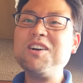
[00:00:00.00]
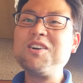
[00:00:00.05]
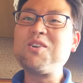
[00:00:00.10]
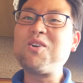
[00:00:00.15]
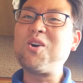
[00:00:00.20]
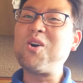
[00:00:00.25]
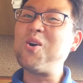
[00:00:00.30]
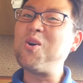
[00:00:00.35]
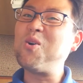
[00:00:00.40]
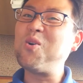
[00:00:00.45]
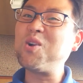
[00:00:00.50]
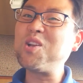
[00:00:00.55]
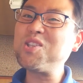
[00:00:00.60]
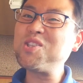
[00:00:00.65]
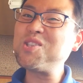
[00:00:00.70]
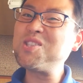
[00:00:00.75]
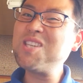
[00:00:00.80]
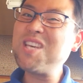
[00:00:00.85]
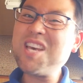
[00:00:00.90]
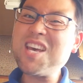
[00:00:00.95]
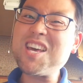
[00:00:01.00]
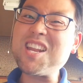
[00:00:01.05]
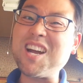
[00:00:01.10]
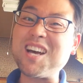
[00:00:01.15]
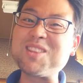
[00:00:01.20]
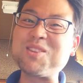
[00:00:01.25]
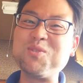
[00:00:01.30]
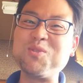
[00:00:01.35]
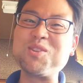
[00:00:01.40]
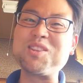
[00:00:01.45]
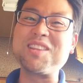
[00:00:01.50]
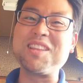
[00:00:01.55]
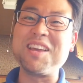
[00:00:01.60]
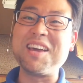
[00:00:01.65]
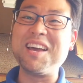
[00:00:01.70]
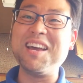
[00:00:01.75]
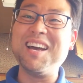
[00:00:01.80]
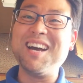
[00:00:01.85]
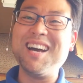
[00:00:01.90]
これすげえなと思って